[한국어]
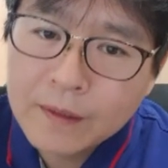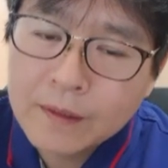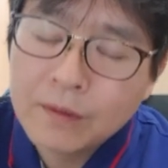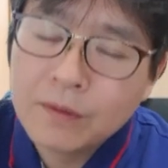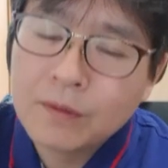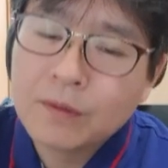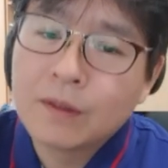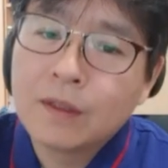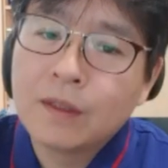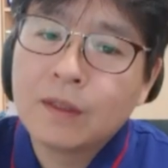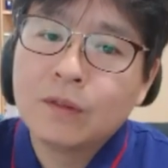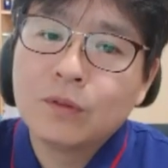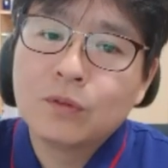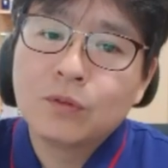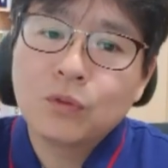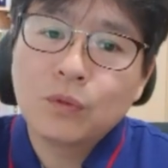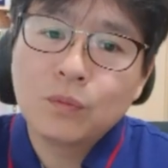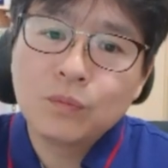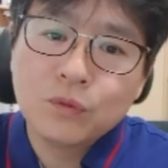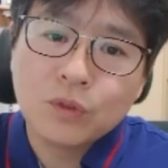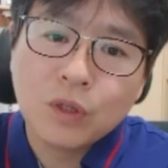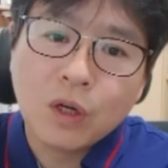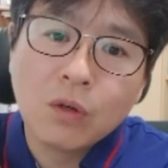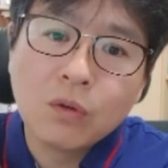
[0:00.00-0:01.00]
어깨도
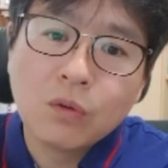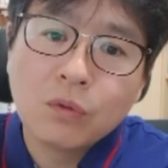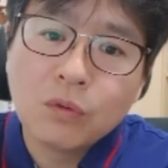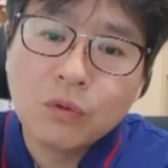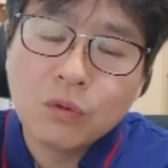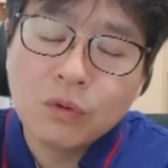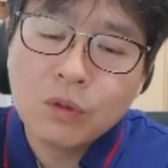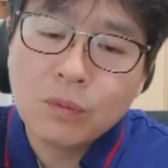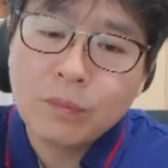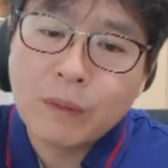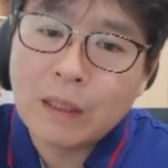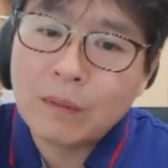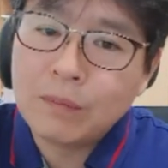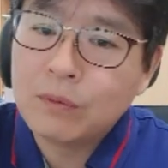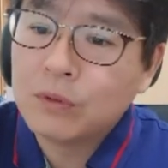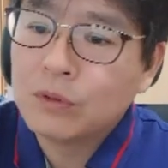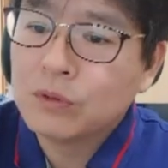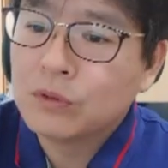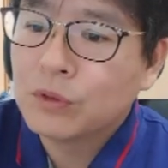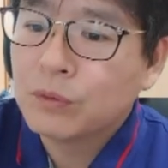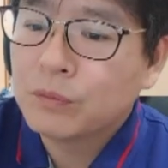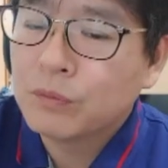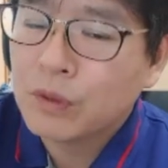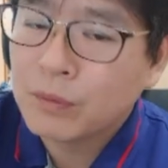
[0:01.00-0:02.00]
좀 적고
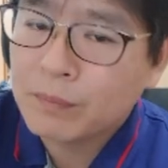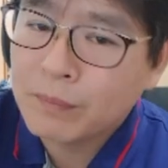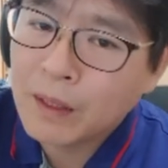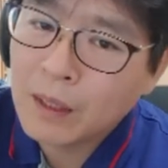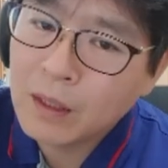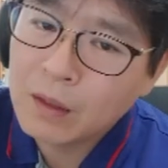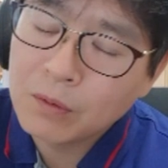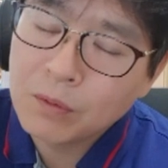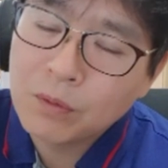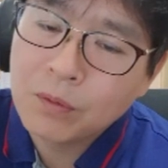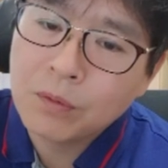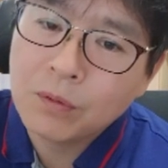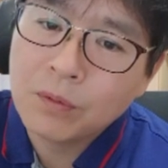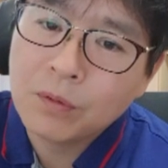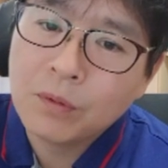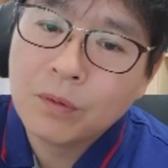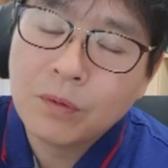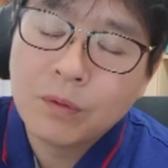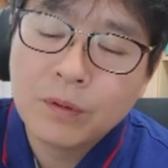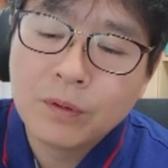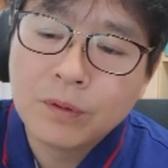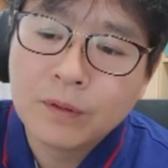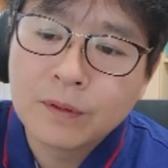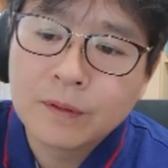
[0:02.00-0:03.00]
발목은 좀 더 많고
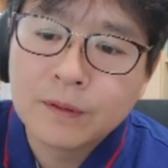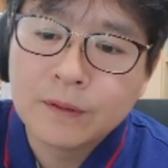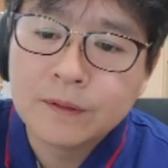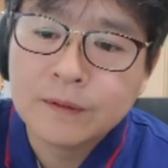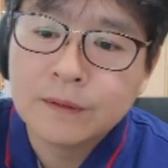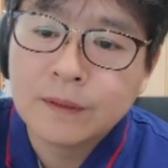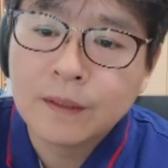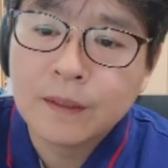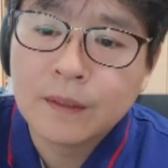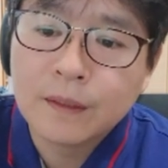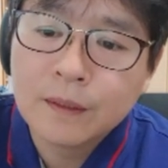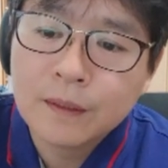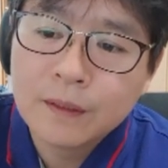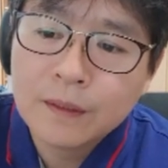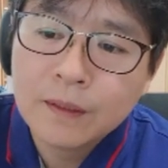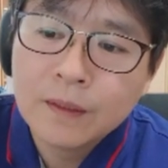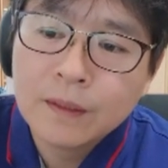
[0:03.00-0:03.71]
그런데